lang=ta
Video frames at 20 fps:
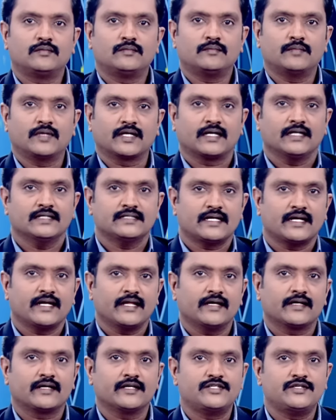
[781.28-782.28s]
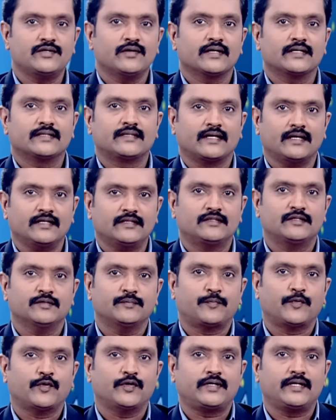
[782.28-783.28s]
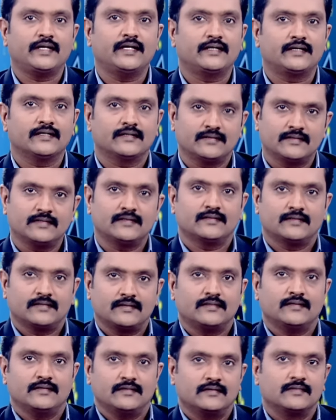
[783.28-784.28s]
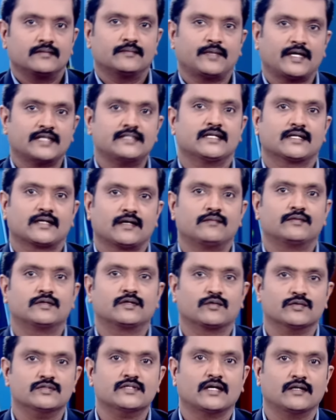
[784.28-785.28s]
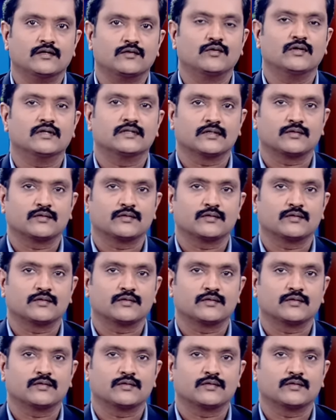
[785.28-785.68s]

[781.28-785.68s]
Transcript: மக்கள் ஜனநாயக கட்சியும் அங்க தனித்து போட்டியிட்டது பாஜகவுக்கு கொஞ்சம் அனுகூலத்தை